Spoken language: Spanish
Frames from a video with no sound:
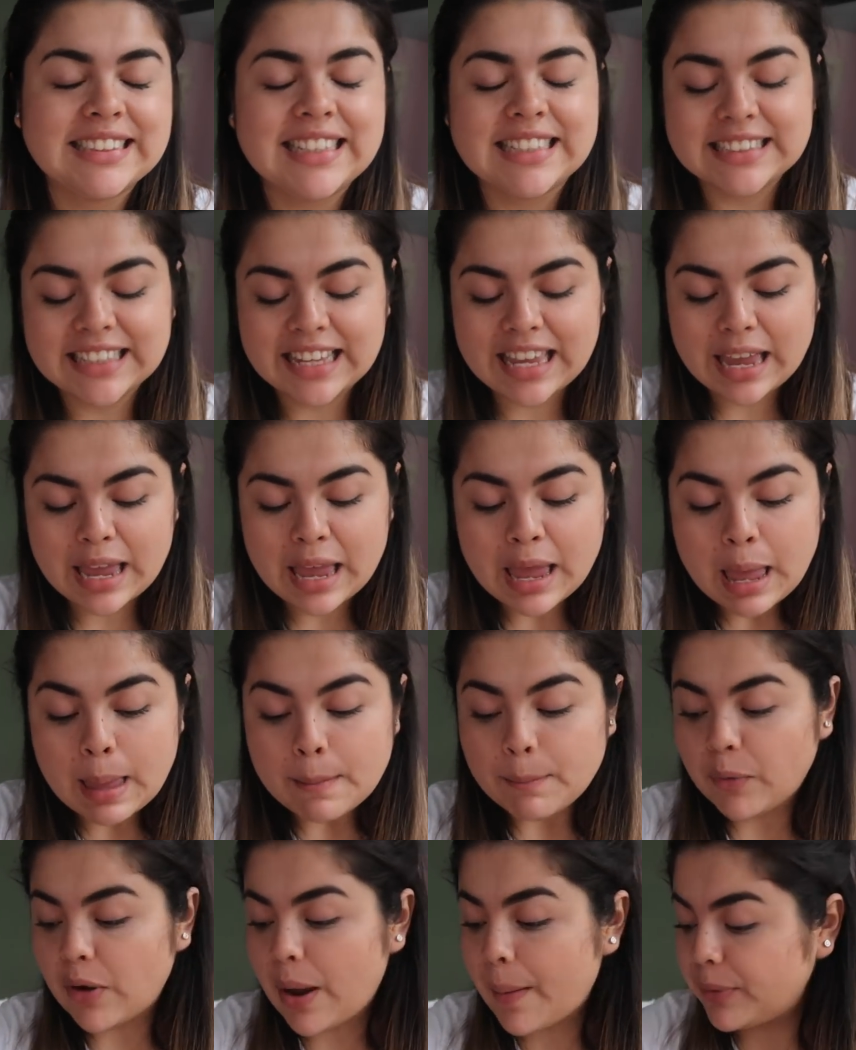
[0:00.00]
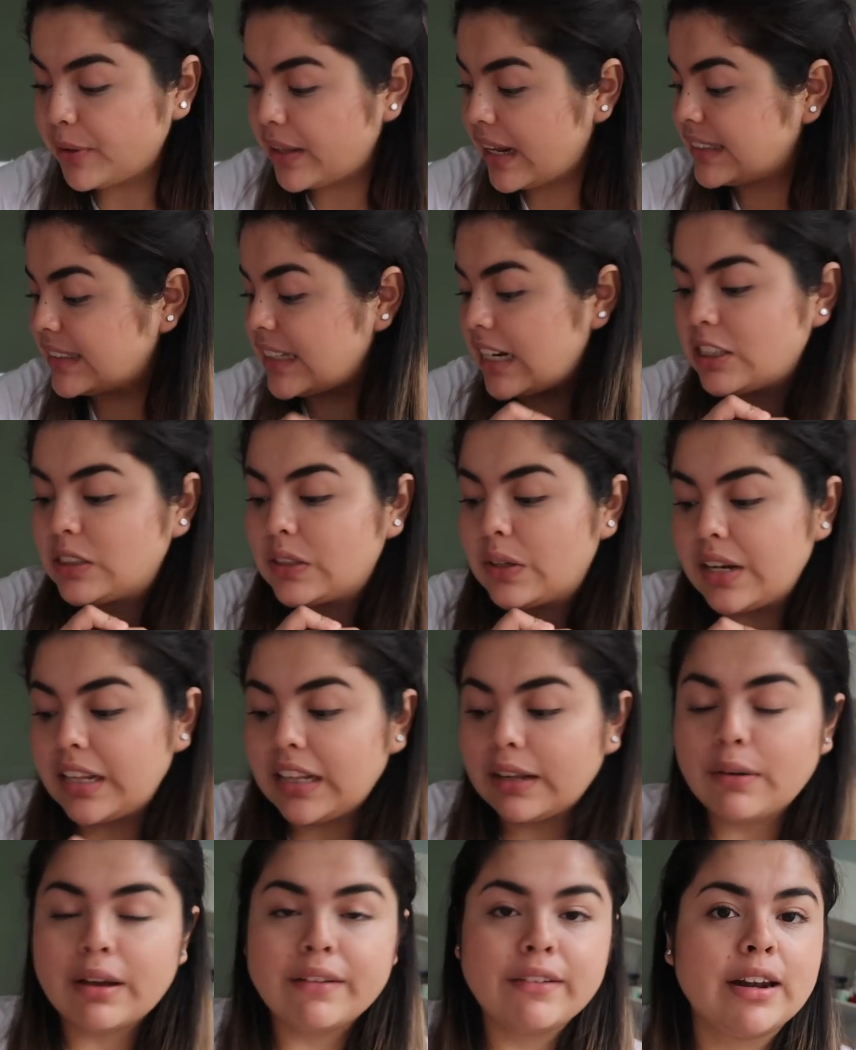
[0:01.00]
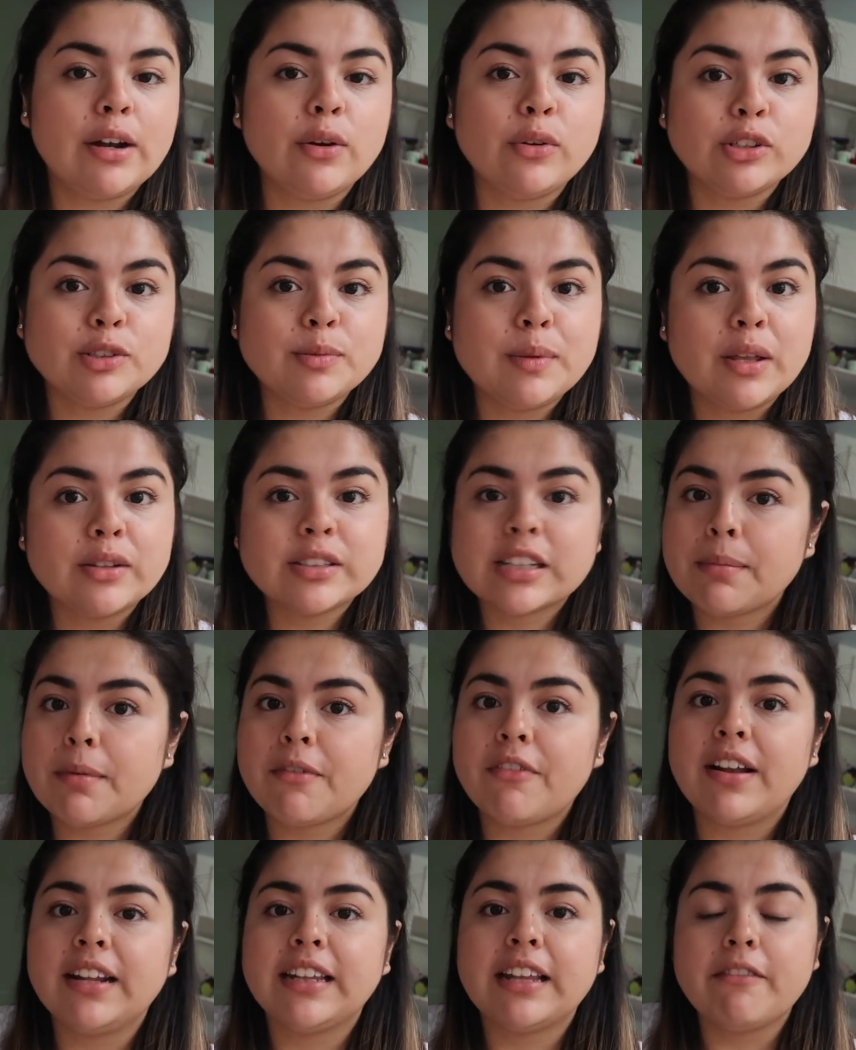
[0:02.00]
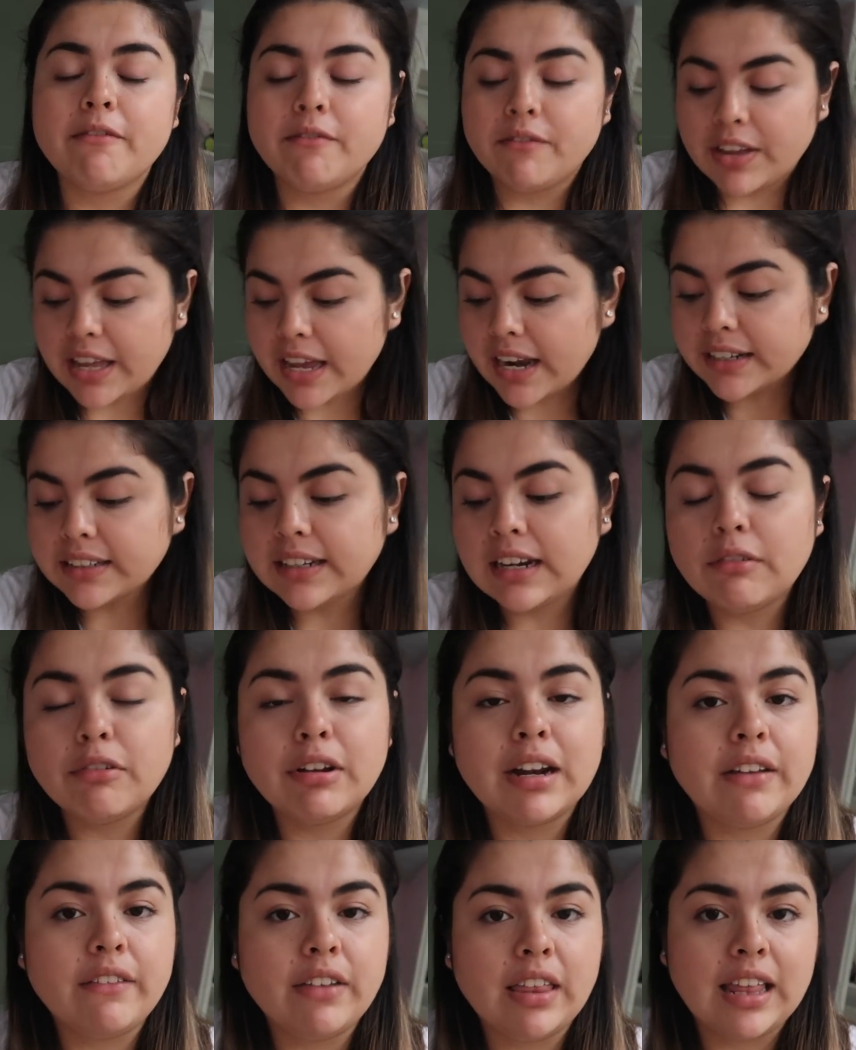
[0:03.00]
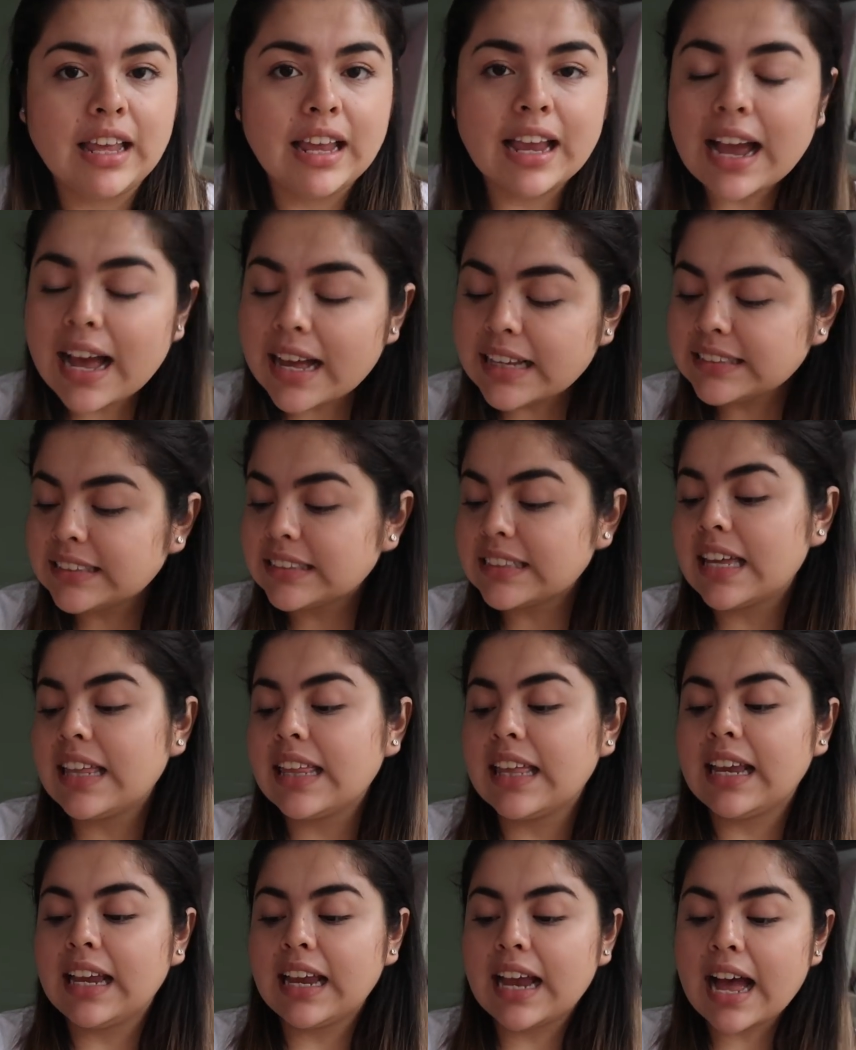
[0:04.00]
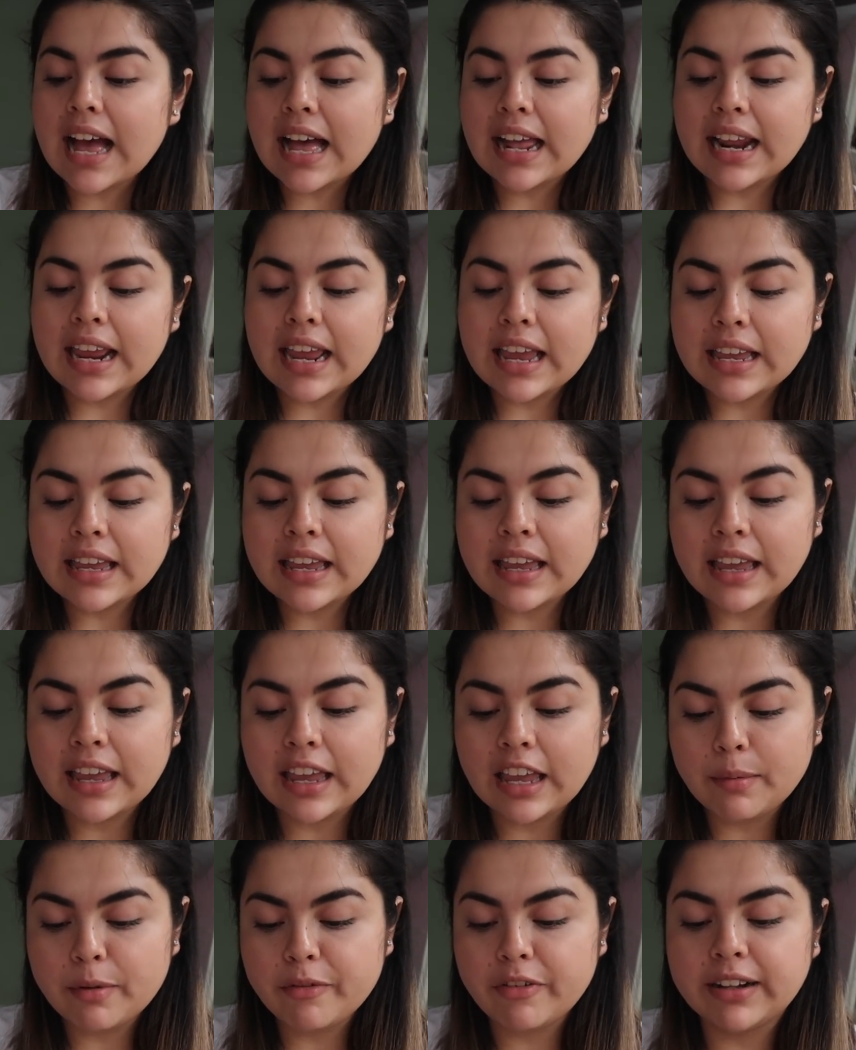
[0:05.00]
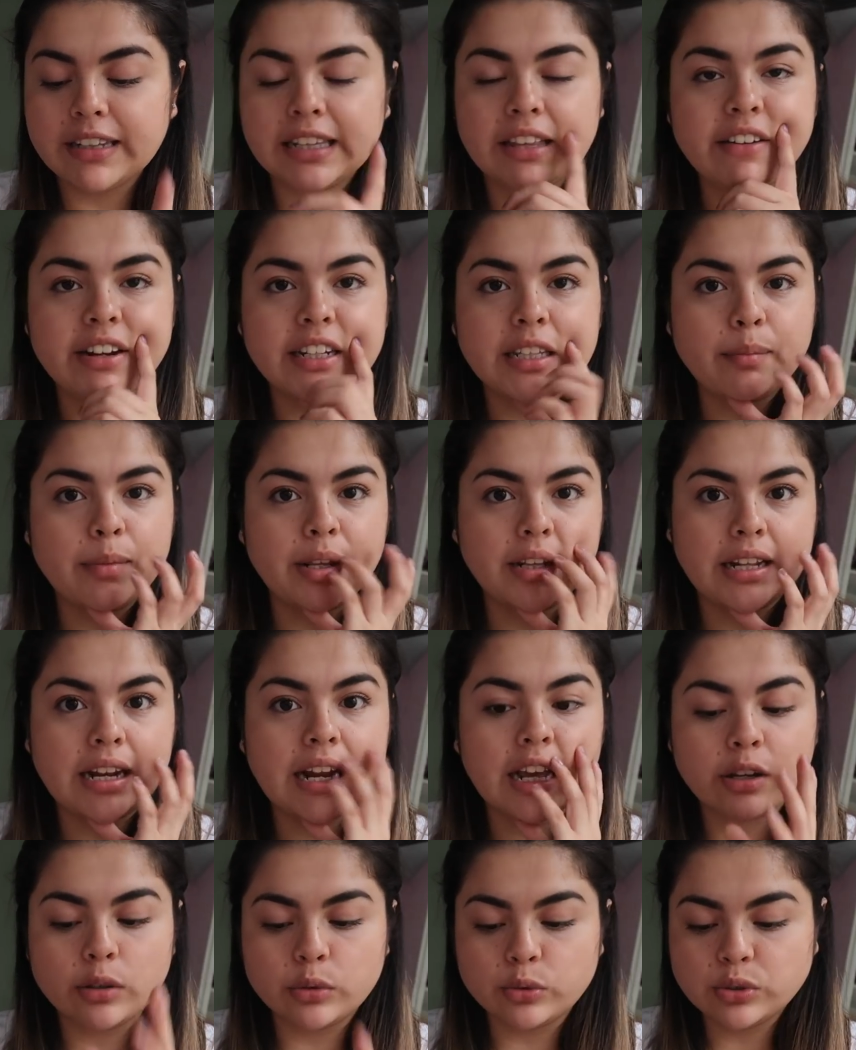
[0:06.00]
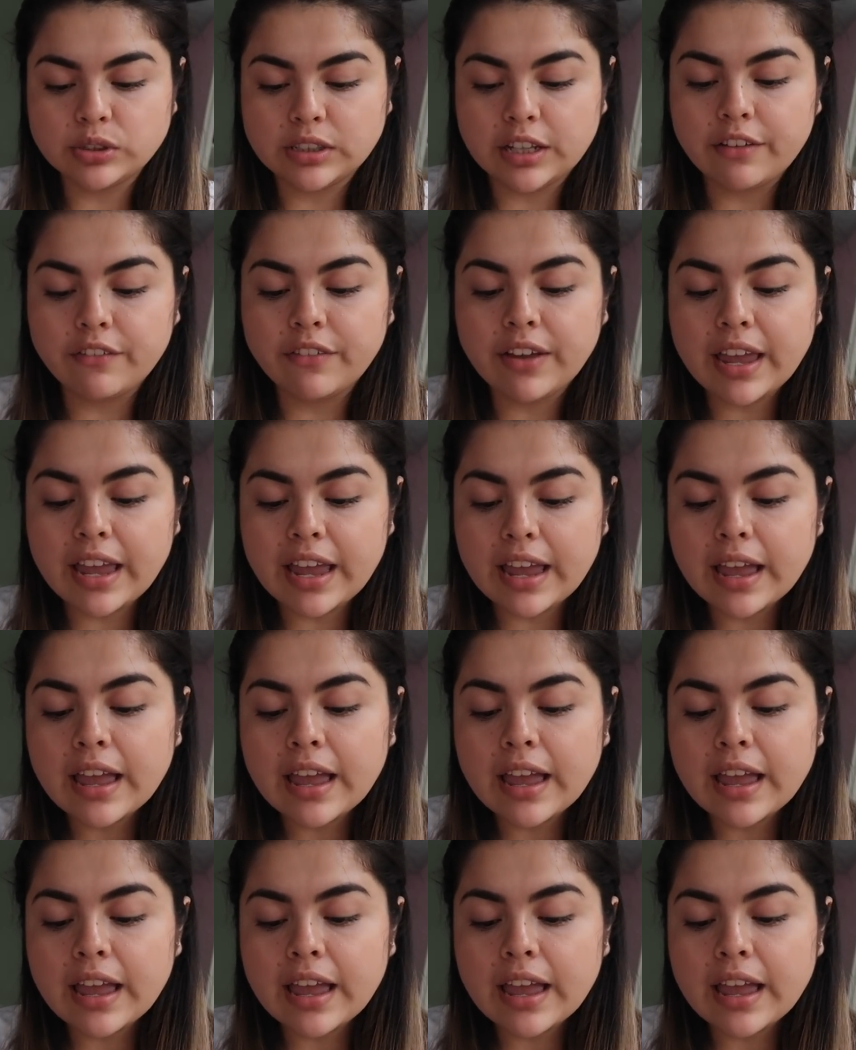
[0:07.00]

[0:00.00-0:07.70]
Así es que me voy a poner a hacer eso ahorita, voy a ver algunos videos que me faltan ver de La Buena Vida en Casa, de Karen, eh, me falta ver también de La Cruz TV,